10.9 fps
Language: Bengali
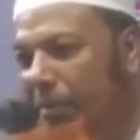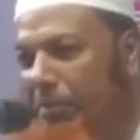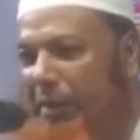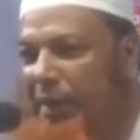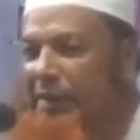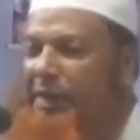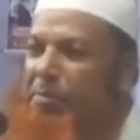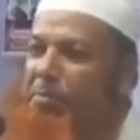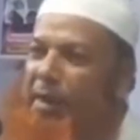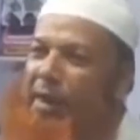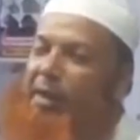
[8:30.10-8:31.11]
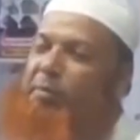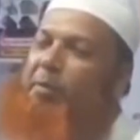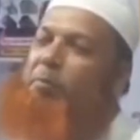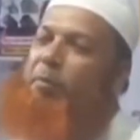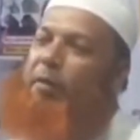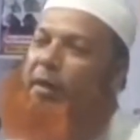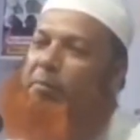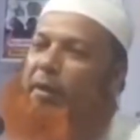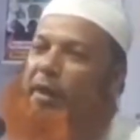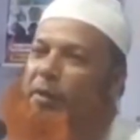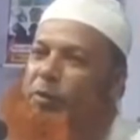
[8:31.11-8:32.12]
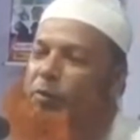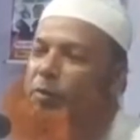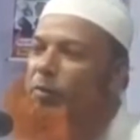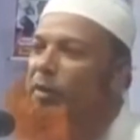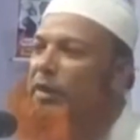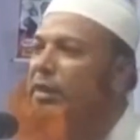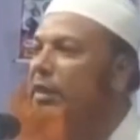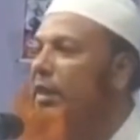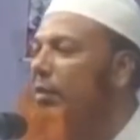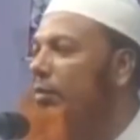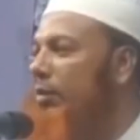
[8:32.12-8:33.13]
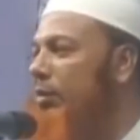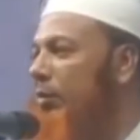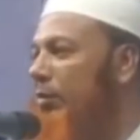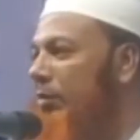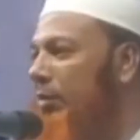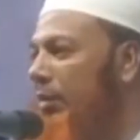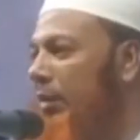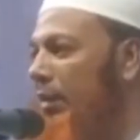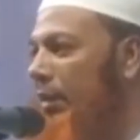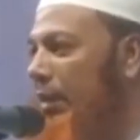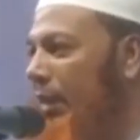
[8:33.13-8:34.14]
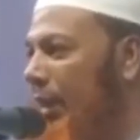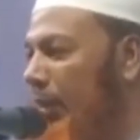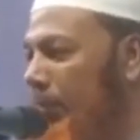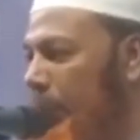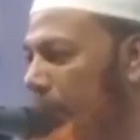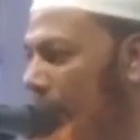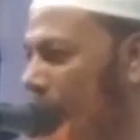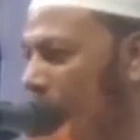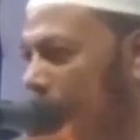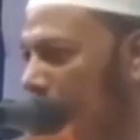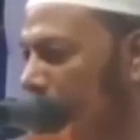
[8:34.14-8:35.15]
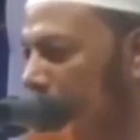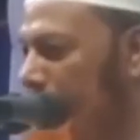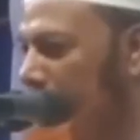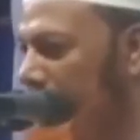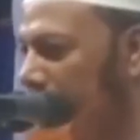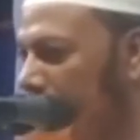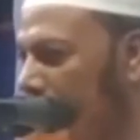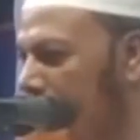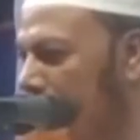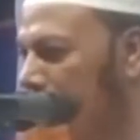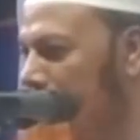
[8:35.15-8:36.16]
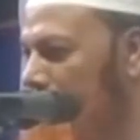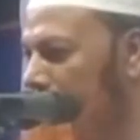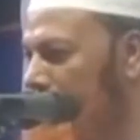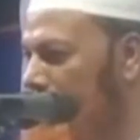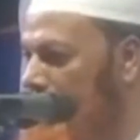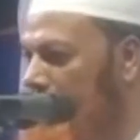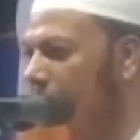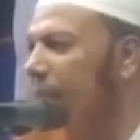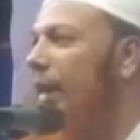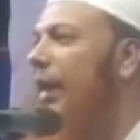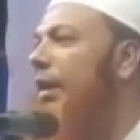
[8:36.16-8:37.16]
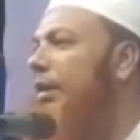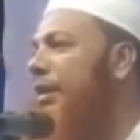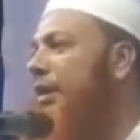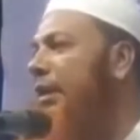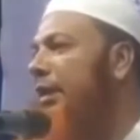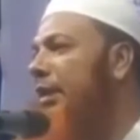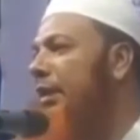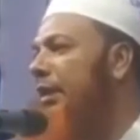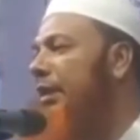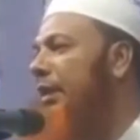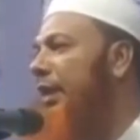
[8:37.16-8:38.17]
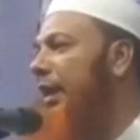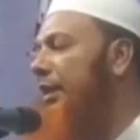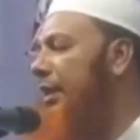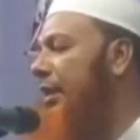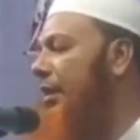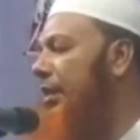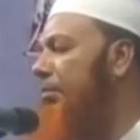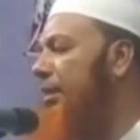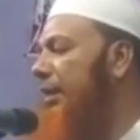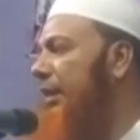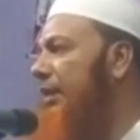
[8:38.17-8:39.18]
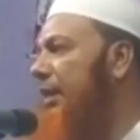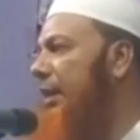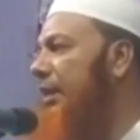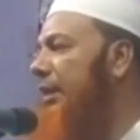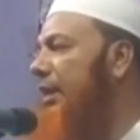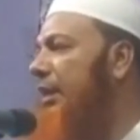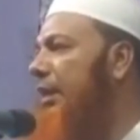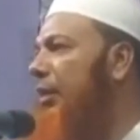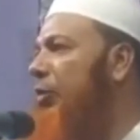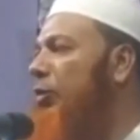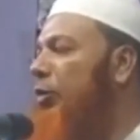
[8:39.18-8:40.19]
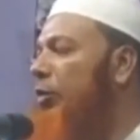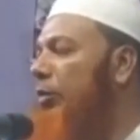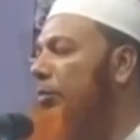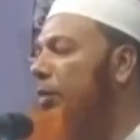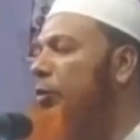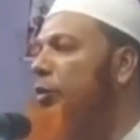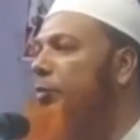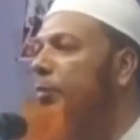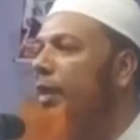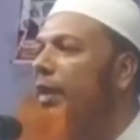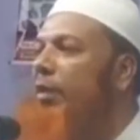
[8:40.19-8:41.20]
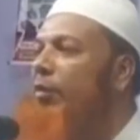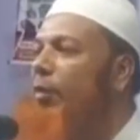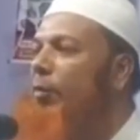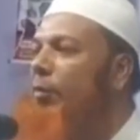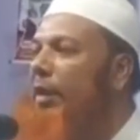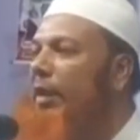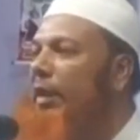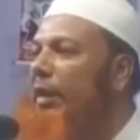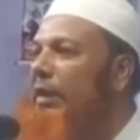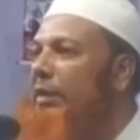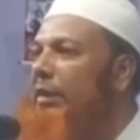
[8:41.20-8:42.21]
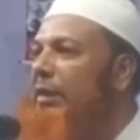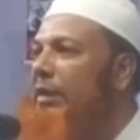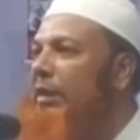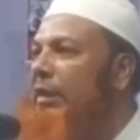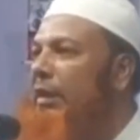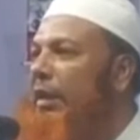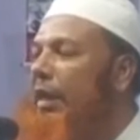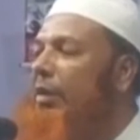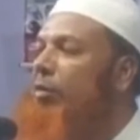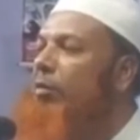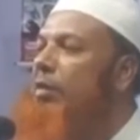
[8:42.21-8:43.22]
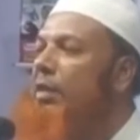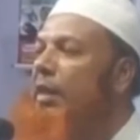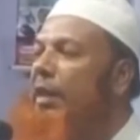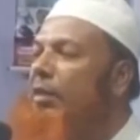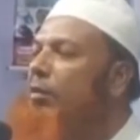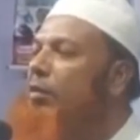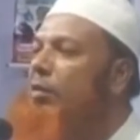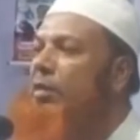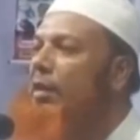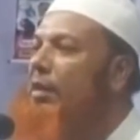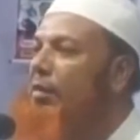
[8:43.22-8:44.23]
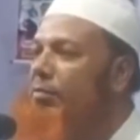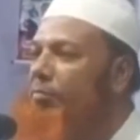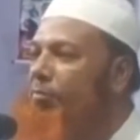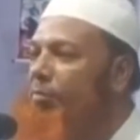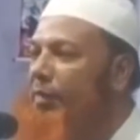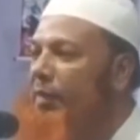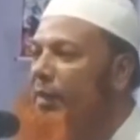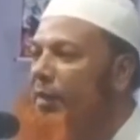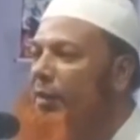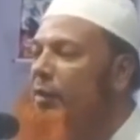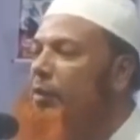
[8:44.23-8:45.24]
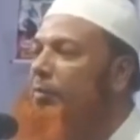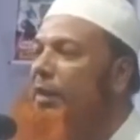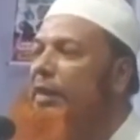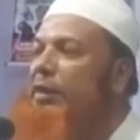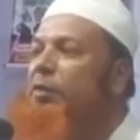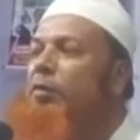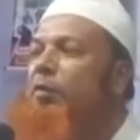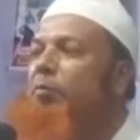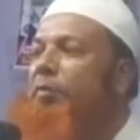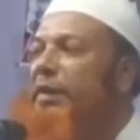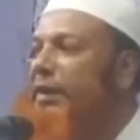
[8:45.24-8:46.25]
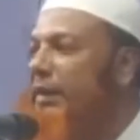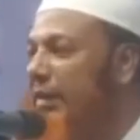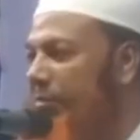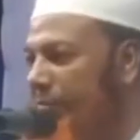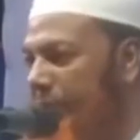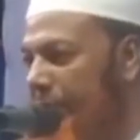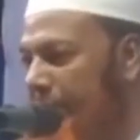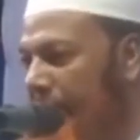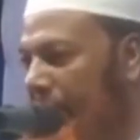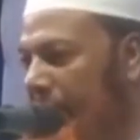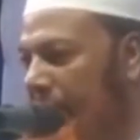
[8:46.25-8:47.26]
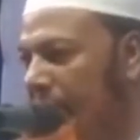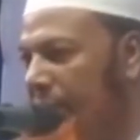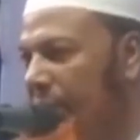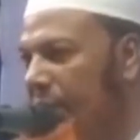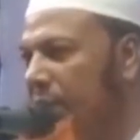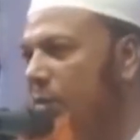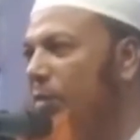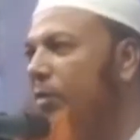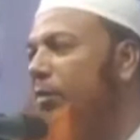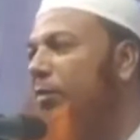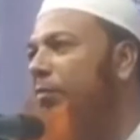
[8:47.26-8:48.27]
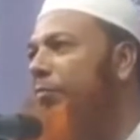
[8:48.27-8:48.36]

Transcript: আমি আজকে মাগরীবের পরেই বয়ান শুরু করেছি তার অর্থ এরপরে খুব লম্বা টাইম চলবে না এশার নামাজের সাথে সাথে দুইজন মানুষ বয়ান করবেন এক ঘন্টা এক ঘন্টা অথবা কিছু কম বেশি এজন্য